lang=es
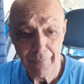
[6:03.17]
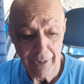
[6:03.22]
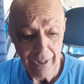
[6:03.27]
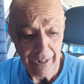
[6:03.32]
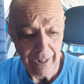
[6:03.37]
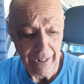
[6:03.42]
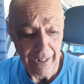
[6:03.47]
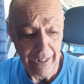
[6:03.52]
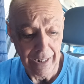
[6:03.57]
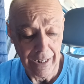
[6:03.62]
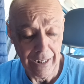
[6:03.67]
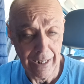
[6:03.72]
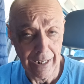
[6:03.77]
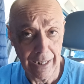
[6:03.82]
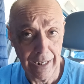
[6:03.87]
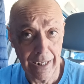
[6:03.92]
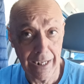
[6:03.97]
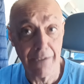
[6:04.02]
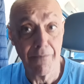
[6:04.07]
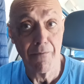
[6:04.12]

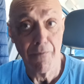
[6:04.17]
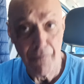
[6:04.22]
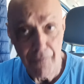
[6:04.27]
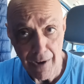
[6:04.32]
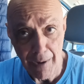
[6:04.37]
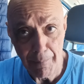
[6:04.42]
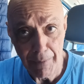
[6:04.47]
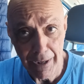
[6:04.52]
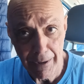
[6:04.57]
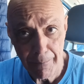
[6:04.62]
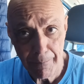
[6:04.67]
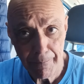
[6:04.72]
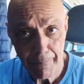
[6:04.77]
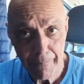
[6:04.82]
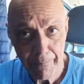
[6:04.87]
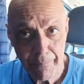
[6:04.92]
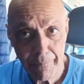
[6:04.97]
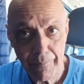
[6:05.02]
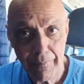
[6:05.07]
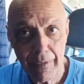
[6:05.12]
eh, infame
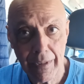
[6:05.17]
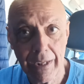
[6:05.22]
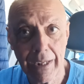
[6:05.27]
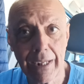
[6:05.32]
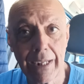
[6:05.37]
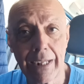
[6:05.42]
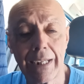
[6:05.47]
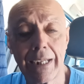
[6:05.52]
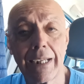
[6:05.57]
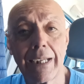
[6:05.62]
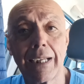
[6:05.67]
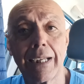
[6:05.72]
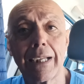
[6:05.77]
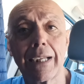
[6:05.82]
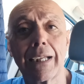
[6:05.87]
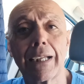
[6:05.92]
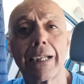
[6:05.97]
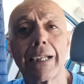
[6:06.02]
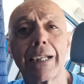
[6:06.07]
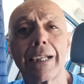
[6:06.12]

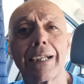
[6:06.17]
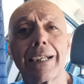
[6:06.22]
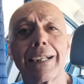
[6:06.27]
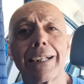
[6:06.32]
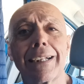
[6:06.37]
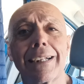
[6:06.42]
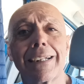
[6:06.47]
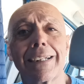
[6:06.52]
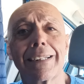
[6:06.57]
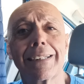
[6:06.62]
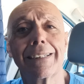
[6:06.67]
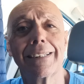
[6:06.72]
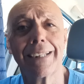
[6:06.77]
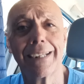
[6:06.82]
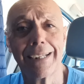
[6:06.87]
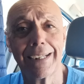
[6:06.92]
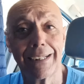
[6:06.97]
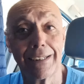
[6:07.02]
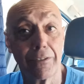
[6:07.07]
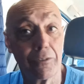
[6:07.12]

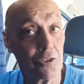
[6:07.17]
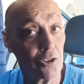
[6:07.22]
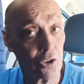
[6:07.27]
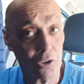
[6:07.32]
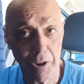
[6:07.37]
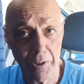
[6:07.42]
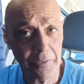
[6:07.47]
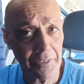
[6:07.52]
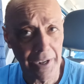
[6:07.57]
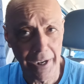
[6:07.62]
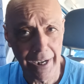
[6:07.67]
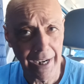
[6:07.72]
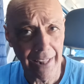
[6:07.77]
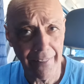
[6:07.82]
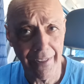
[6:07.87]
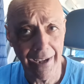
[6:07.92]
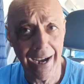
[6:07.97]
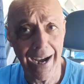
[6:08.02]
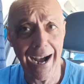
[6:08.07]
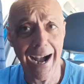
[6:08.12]
de no decir
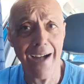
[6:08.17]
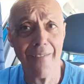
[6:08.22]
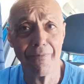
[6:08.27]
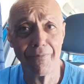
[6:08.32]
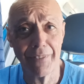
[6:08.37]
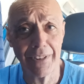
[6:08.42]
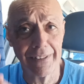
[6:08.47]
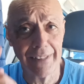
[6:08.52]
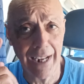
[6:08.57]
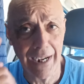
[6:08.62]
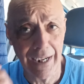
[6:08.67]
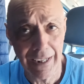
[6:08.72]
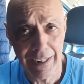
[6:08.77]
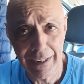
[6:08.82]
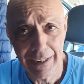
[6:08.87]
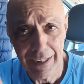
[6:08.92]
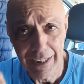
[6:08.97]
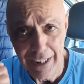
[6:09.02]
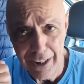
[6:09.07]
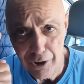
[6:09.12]
nada ante tal
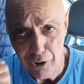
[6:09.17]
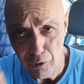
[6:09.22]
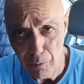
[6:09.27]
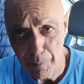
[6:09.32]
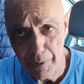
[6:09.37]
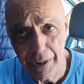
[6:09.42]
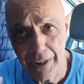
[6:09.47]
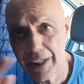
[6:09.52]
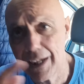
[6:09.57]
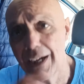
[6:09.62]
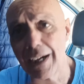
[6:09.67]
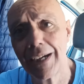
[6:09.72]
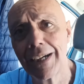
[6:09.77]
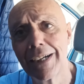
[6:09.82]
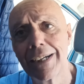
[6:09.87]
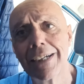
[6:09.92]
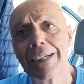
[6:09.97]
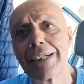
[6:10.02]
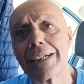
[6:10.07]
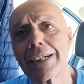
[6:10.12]
ignominia
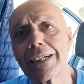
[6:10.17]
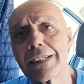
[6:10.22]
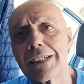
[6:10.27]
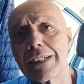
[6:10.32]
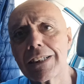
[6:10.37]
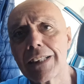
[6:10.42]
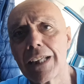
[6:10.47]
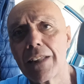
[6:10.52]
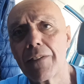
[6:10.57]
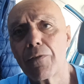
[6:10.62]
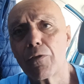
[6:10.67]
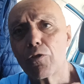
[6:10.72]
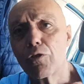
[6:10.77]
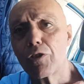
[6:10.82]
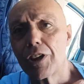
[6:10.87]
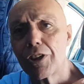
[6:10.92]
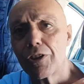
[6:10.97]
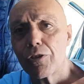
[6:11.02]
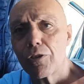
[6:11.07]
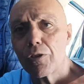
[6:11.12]
que se está
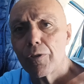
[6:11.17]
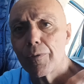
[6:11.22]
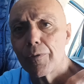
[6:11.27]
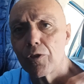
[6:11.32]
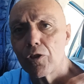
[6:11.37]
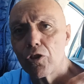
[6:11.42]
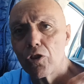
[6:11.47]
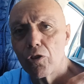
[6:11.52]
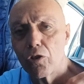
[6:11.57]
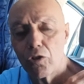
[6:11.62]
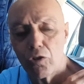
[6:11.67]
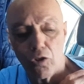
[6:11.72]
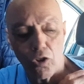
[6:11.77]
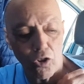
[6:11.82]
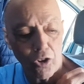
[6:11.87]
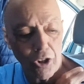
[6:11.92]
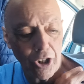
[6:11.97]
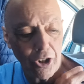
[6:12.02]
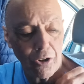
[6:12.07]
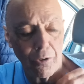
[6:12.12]
difundiendo
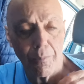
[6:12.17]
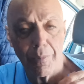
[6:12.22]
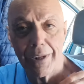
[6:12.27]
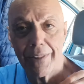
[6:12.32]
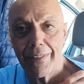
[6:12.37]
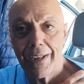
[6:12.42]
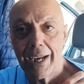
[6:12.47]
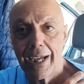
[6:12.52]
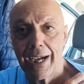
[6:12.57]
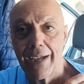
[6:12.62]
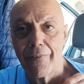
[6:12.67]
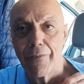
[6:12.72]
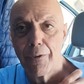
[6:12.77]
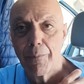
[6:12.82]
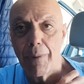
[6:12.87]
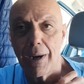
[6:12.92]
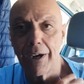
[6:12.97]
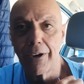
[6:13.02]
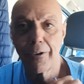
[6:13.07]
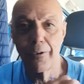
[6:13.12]
con el nombre de Alejandro
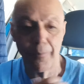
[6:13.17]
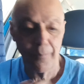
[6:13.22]
Magno.